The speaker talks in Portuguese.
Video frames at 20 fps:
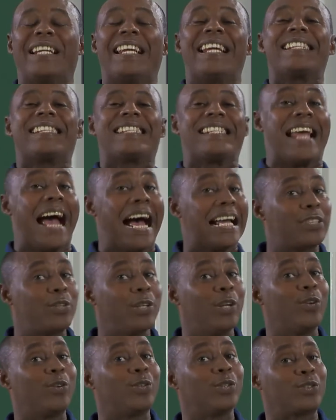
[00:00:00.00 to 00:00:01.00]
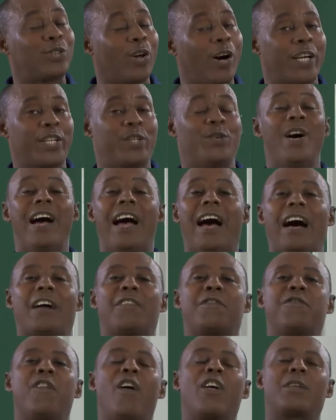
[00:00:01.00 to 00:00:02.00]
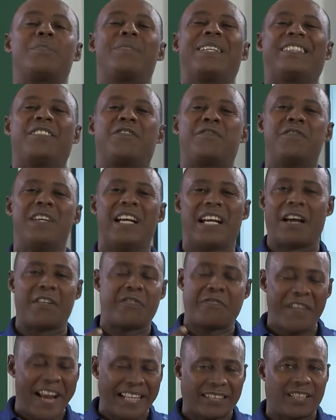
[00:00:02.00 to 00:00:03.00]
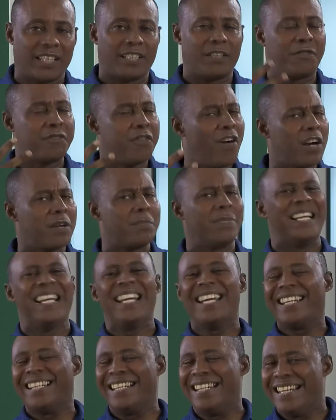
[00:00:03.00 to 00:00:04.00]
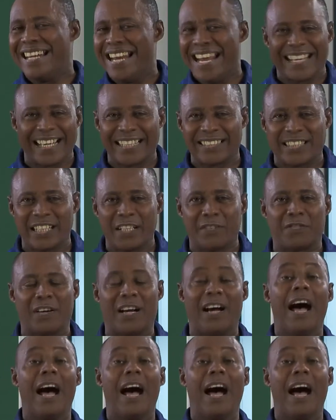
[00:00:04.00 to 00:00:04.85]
esse ato ilocutório de, afeta de forma negativa